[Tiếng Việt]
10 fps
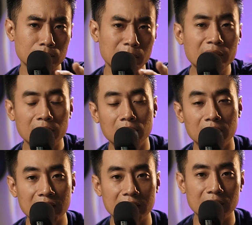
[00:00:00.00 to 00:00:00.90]
bình
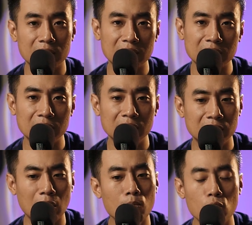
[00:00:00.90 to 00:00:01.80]
thường á thì người ta
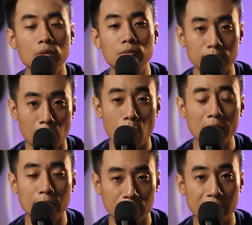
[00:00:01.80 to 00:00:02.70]
không muốn bỏ
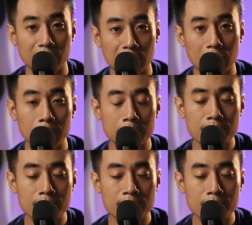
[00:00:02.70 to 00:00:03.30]
quá nhiều tiền cho nó